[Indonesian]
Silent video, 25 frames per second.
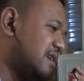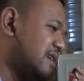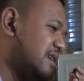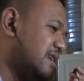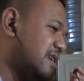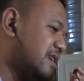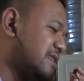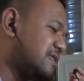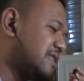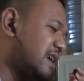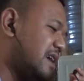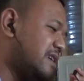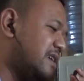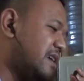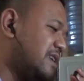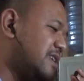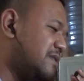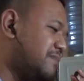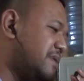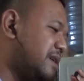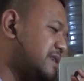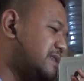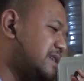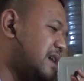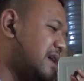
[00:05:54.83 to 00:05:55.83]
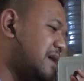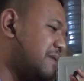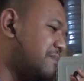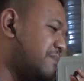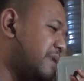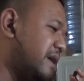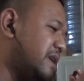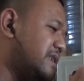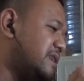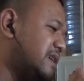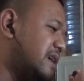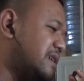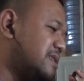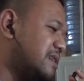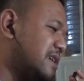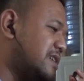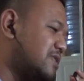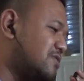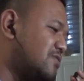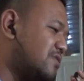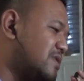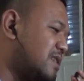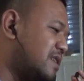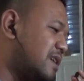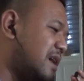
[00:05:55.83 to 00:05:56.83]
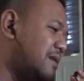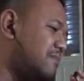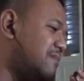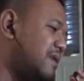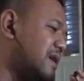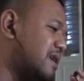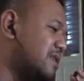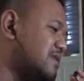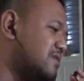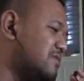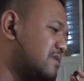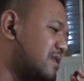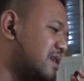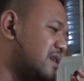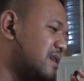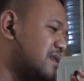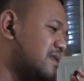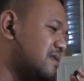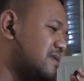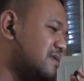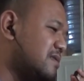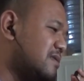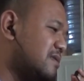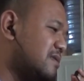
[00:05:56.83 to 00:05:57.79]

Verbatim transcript: Letaknya di meja. Mejanya itu digambar juga.